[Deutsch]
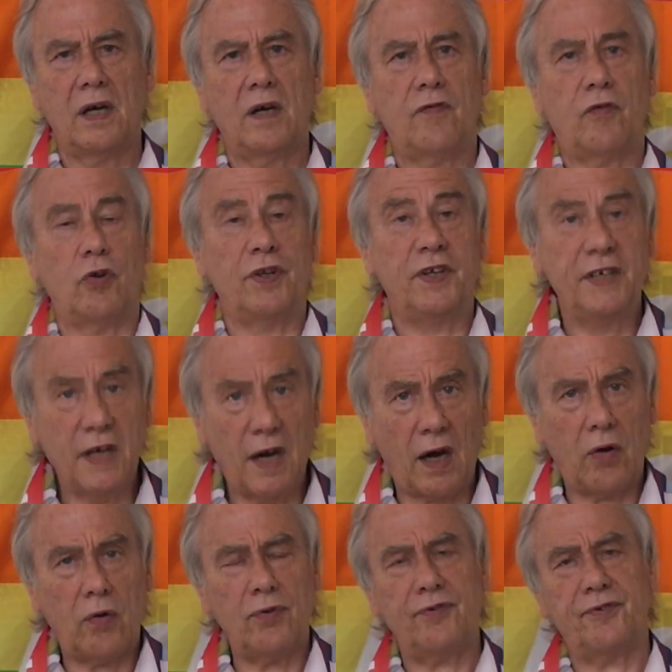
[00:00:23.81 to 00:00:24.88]
Von hier
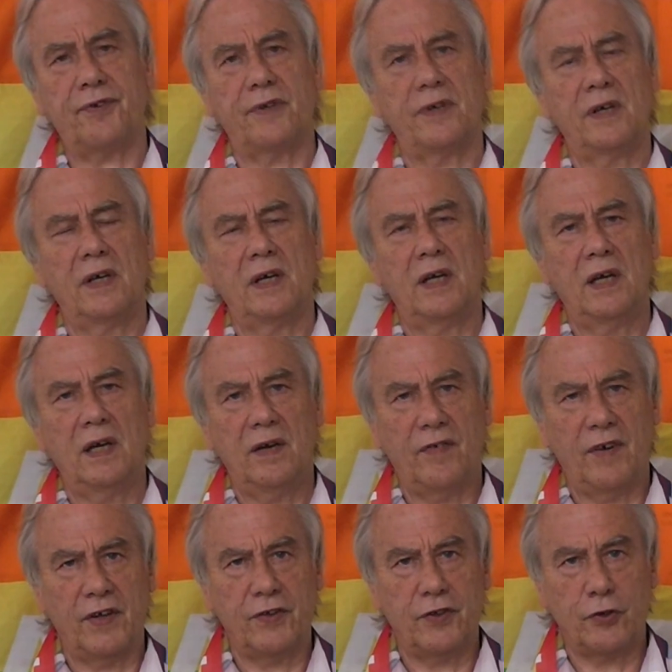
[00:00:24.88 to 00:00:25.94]
aus
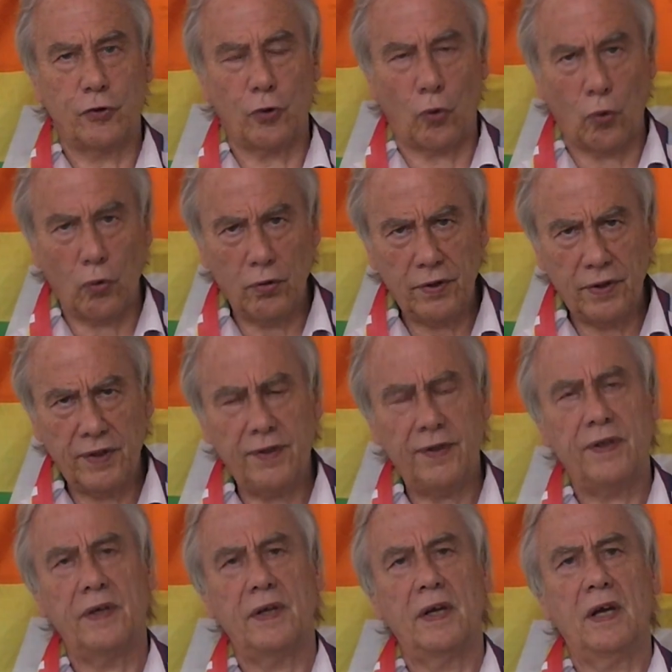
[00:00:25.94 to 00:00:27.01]
werden die
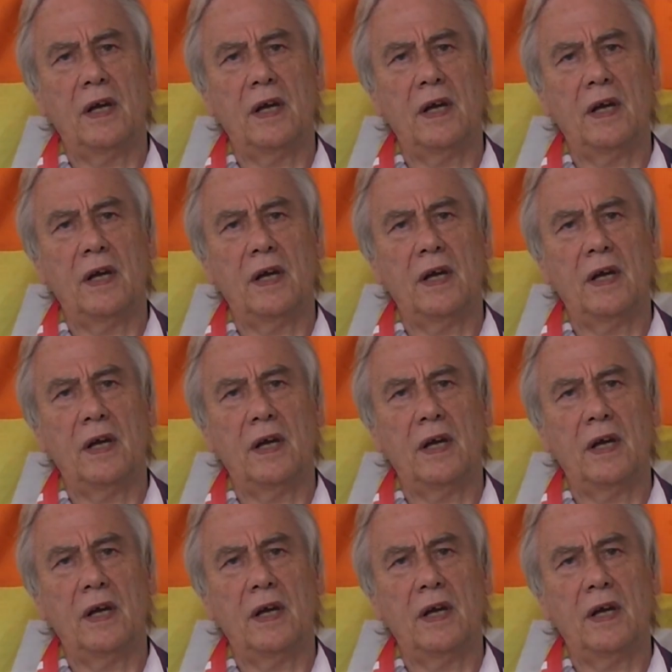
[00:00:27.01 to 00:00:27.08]
Drohnen